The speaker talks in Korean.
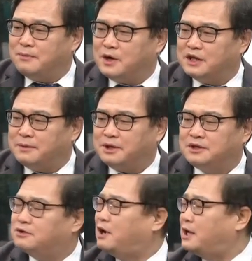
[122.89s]
뭐가 되면
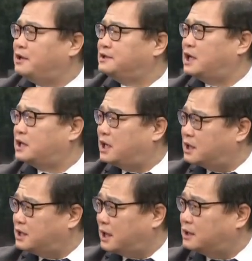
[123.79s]
극화 현상이라는
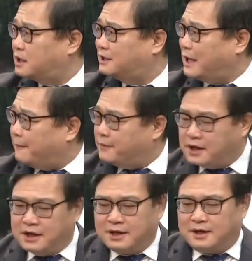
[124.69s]
게 나타나요. 극화
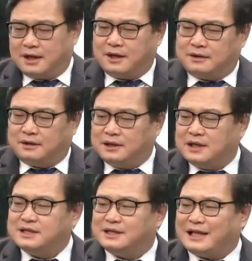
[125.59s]
현상. 예,
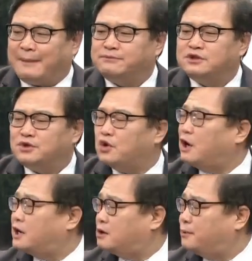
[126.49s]
특히 이제 남극
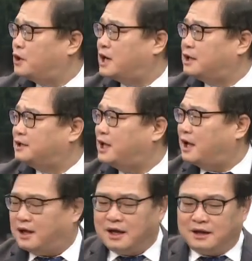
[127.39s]
효과라고 표현하는데
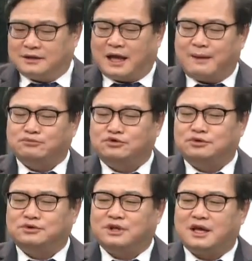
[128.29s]

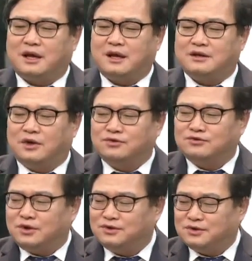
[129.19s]
남극의
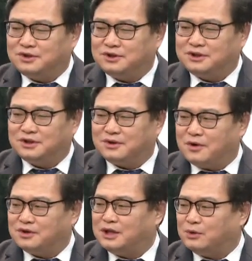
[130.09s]
연구원들을
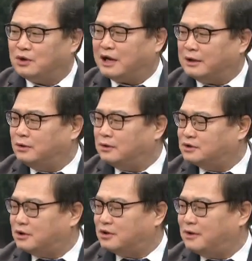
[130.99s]
거기다 가도
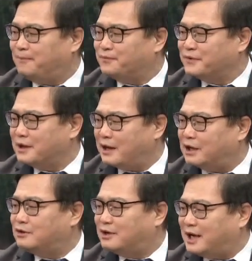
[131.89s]
저기 가,
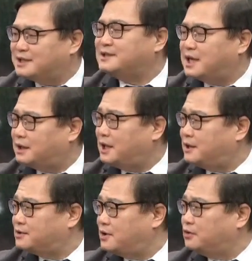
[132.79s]
갇힌
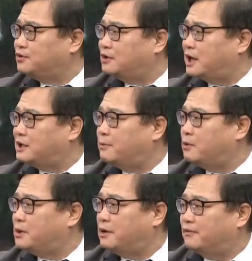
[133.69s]
상태에서 연구를 하다
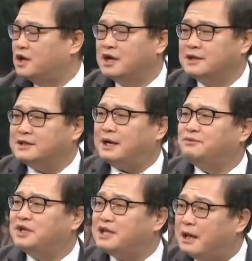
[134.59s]
보면
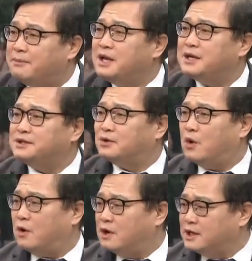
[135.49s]
사람들이
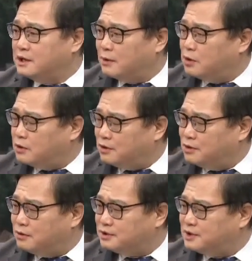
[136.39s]
예민해지고 그,
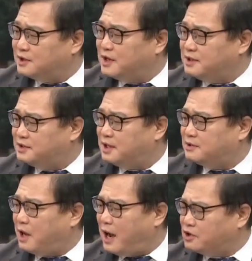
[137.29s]
그리고
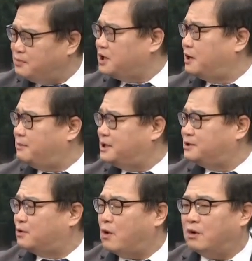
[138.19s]
스트레스에서 아주
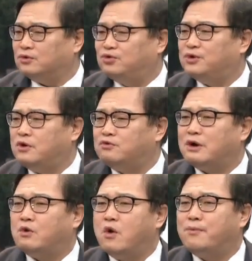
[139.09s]
민감해지고 두려움과
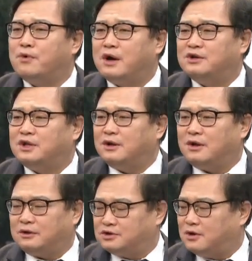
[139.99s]
공포가
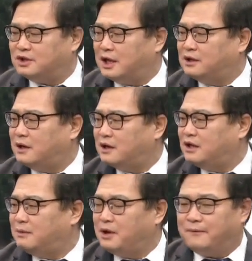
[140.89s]
저기 나타나게
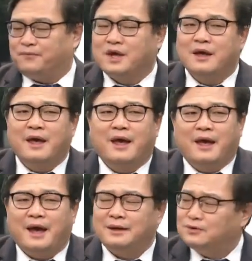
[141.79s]
되면
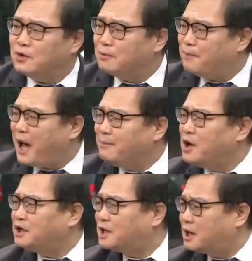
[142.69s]
행동
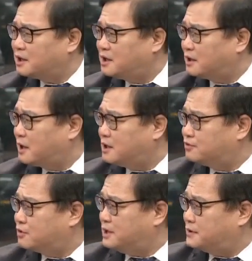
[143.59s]
파멸이라는 게 나타날
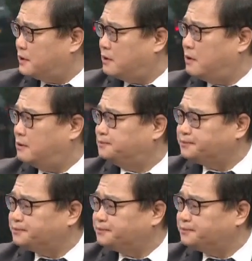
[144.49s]
수가 예. 있어요.